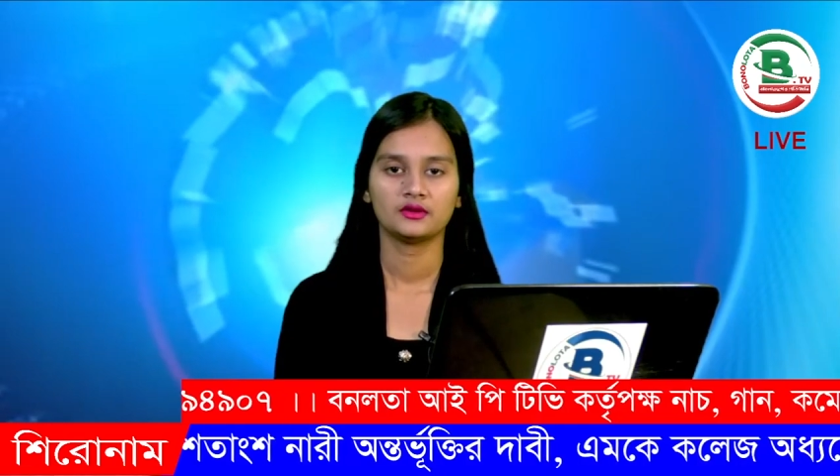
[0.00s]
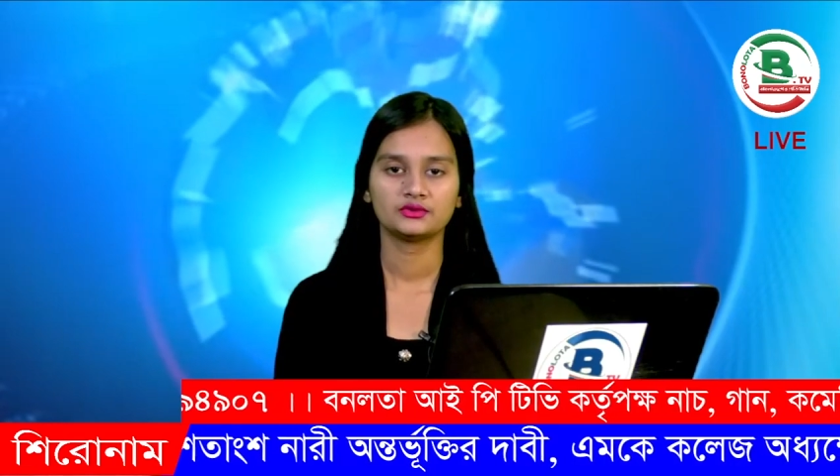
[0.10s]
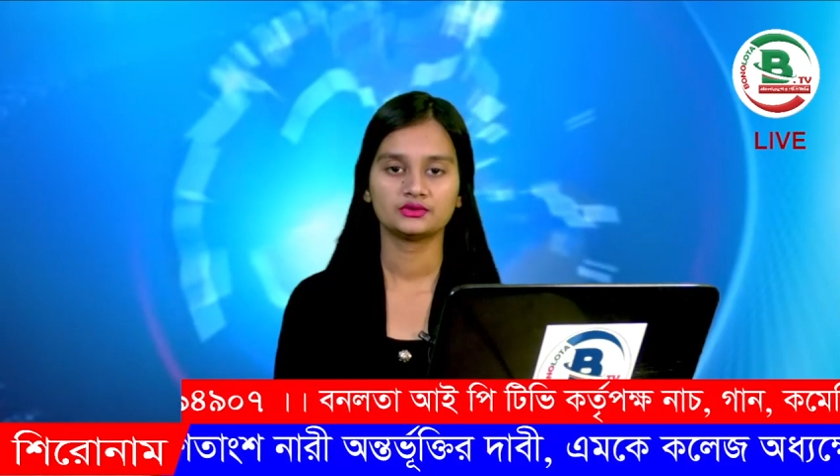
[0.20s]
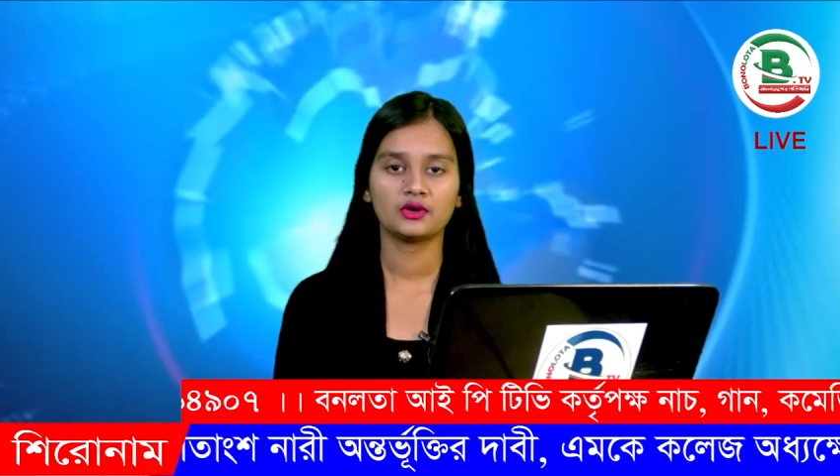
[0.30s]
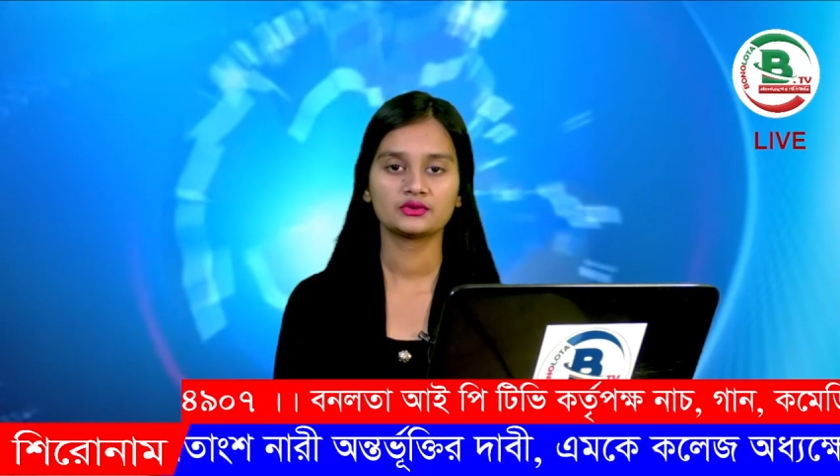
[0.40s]

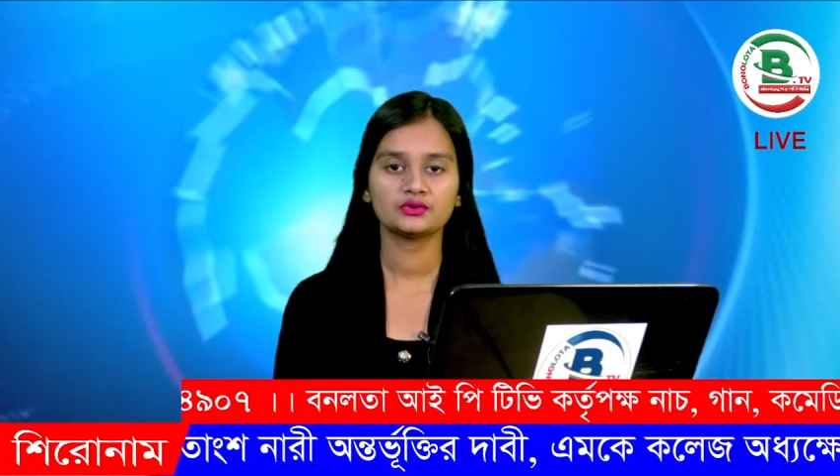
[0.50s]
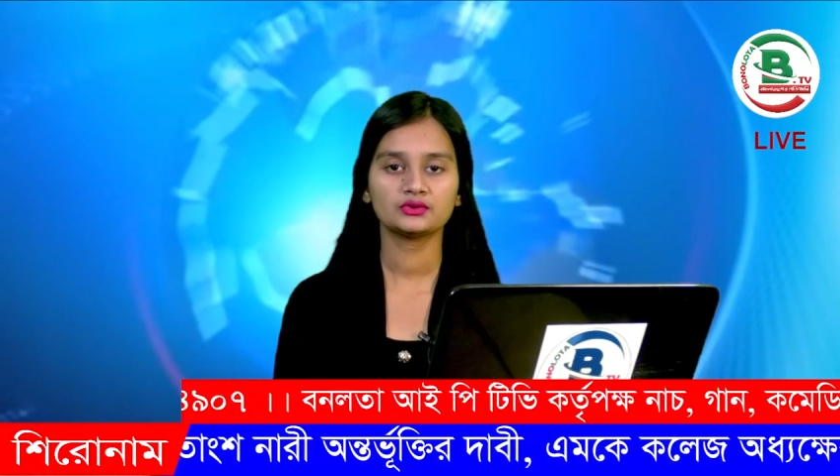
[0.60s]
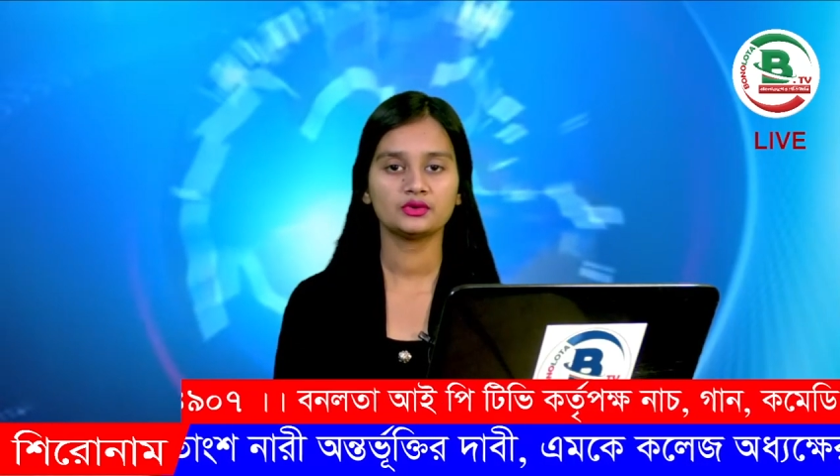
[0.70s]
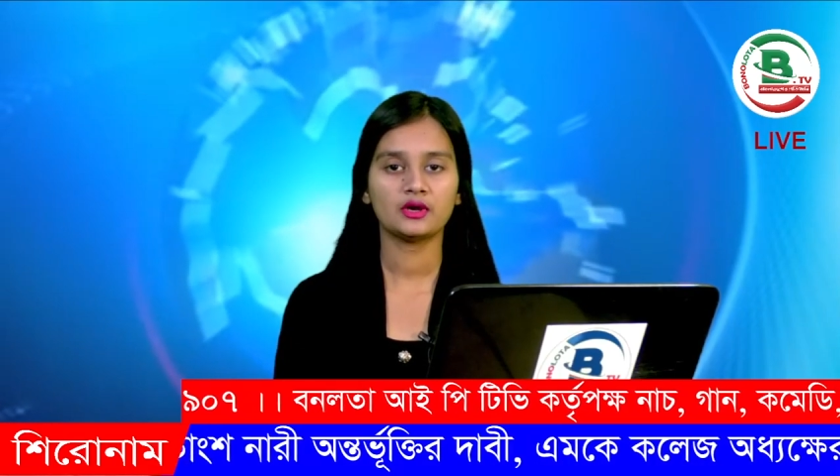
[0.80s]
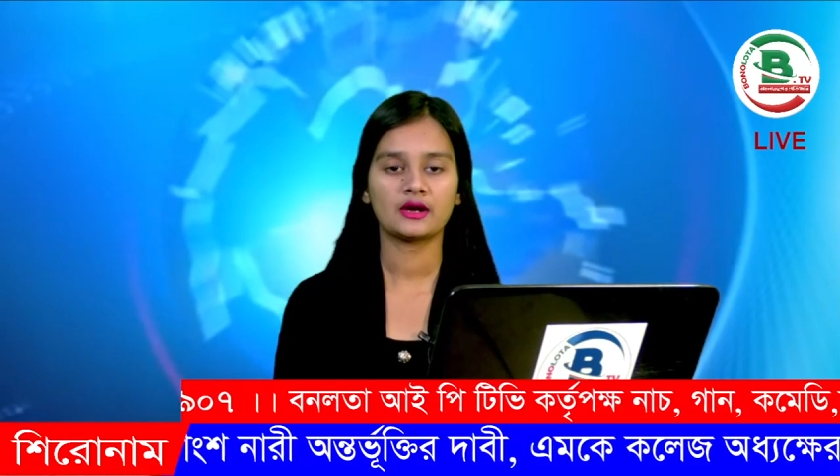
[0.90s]

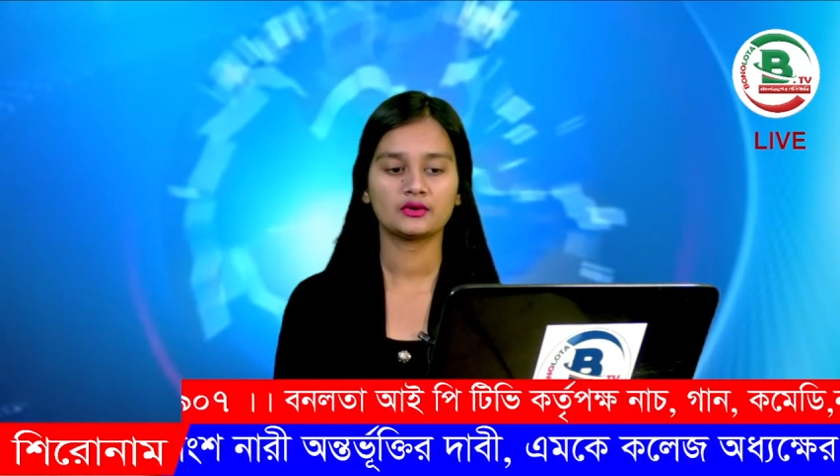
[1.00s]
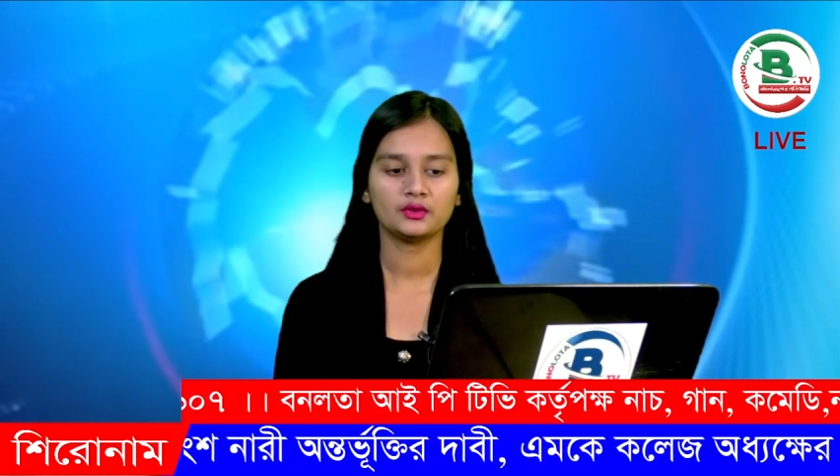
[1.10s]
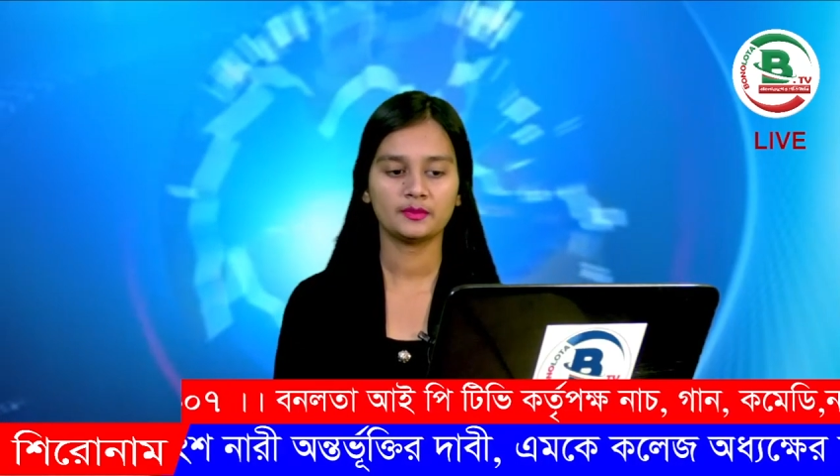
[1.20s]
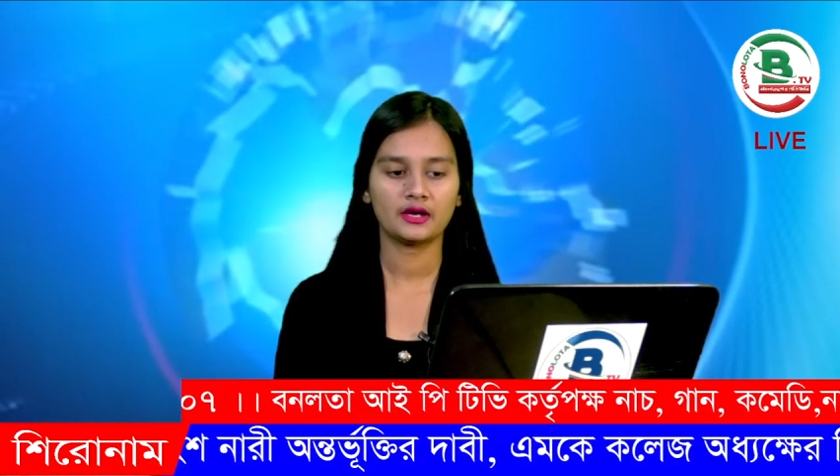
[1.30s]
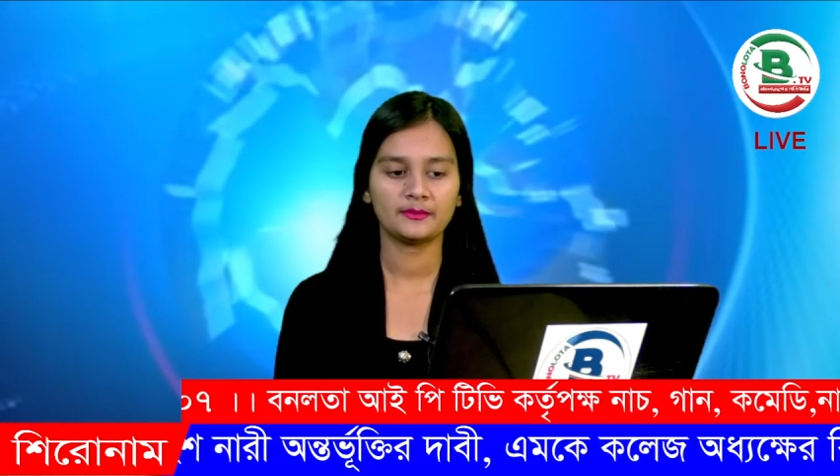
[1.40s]
সংযুক্ত
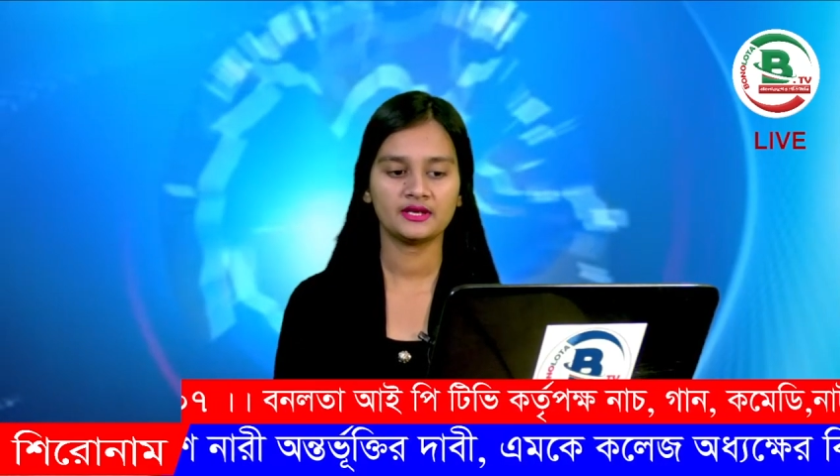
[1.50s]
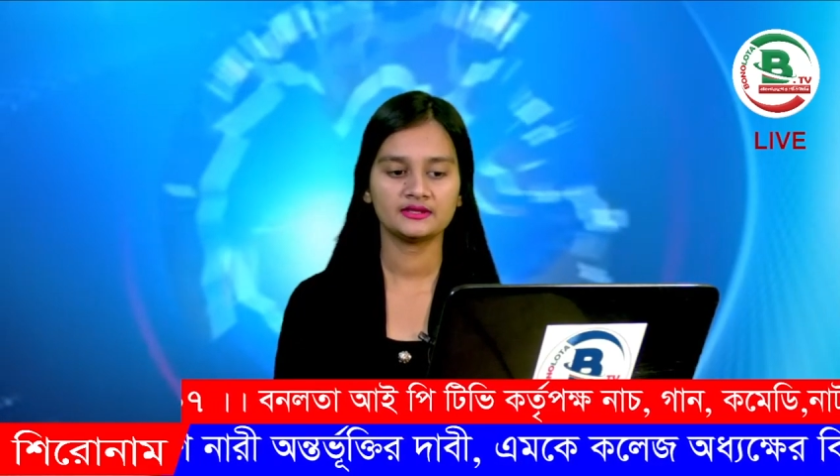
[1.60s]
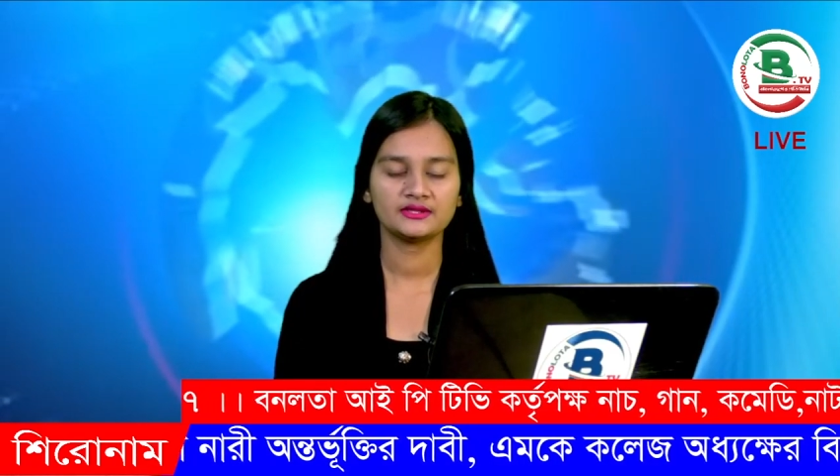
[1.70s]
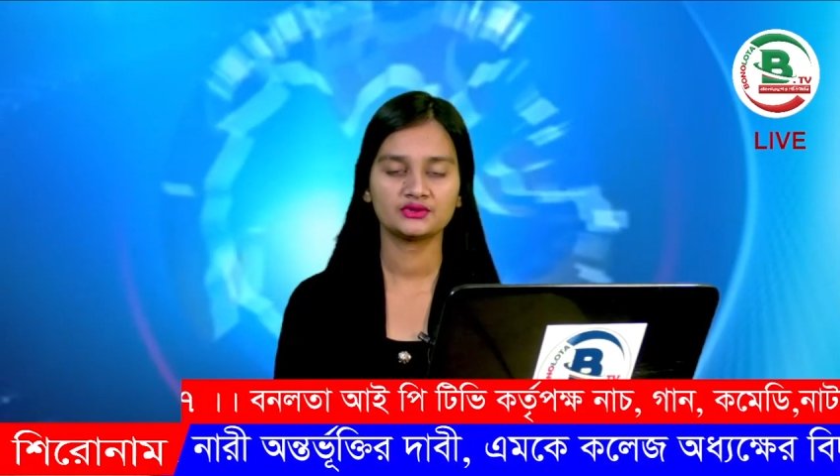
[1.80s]
আরব আমিরাতে